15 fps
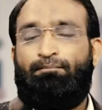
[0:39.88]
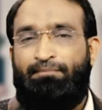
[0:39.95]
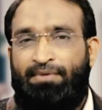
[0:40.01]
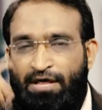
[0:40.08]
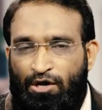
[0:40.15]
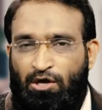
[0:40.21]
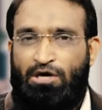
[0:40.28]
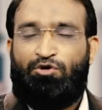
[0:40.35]

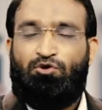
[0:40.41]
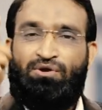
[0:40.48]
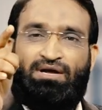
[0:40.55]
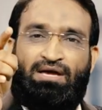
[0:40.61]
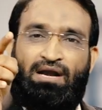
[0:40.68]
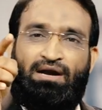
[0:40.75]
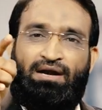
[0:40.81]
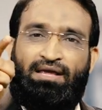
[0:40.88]
మీరు కంటున్న
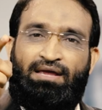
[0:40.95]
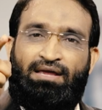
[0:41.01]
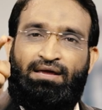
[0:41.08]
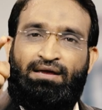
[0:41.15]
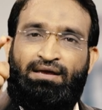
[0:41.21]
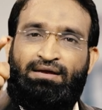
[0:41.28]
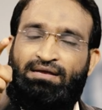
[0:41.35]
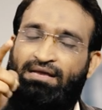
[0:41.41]
కళని
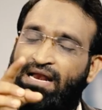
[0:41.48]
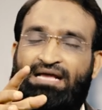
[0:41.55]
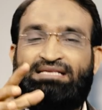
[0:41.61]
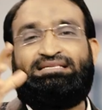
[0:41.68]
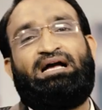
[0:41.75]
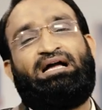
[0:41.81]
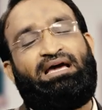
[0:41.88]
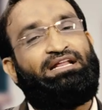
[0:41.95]
ఎలా
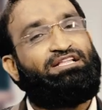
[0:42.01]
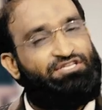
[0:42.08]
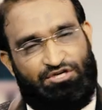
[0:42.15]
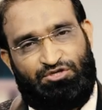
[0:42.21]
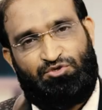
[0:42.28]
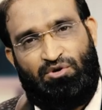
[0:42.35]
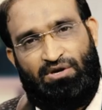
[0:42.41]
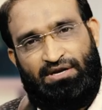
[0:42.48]
సాకారం
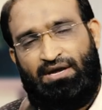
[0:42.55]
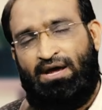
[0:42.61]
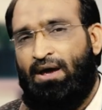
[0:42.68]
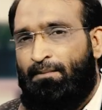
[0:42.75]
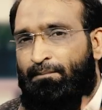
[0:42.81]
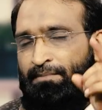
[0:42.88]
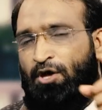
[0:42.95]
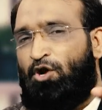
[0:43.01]
చేసుకోవాలి
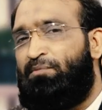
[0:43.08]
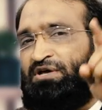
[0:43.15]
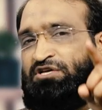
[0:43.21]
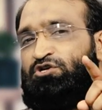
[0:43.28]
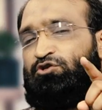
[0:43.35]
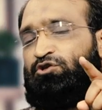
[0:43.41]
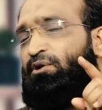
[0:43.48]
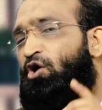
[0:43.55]
మీరు మీ
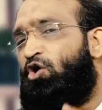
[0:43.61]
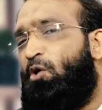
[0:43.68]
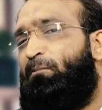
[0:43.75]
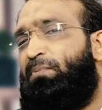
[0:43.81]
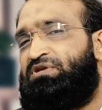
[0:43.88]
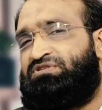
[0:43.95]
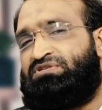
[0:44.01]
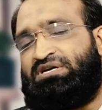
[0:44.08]
జీవితంలో
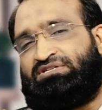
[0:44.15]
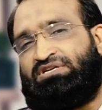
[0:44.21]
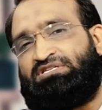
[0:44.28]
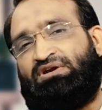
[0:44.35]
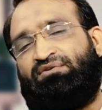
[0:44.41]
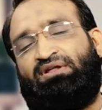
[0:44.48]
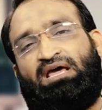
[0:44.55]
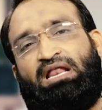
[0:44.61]
గొప్ప సక్సెస్
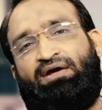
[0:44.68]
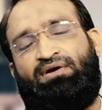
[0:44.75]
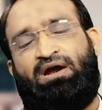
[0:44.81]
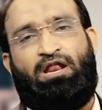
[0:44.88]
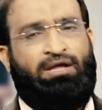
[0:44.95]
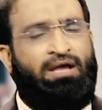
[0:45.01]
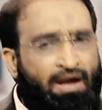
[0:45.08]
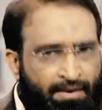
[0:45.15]
లెవెల్కి ఎలా వెళ్ళాలి